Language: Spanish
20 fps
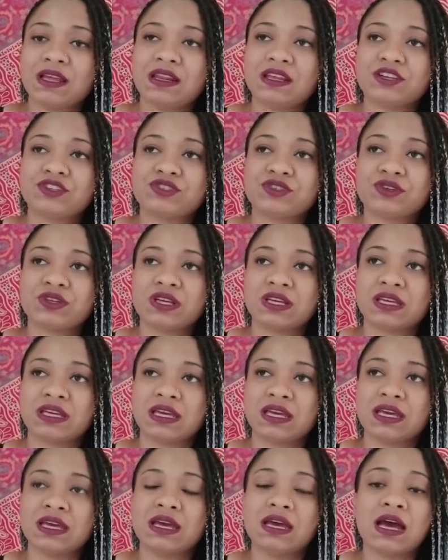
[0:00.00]
el hecho de
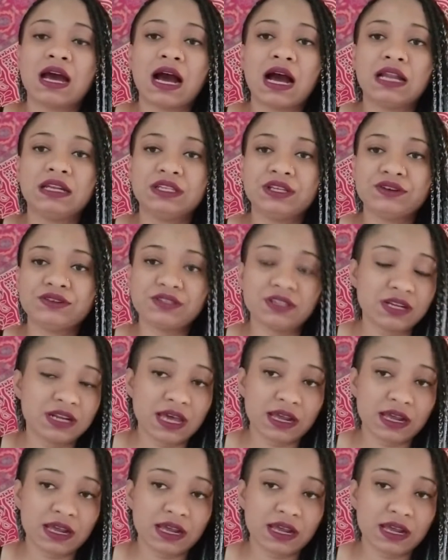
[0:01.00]
que al dios se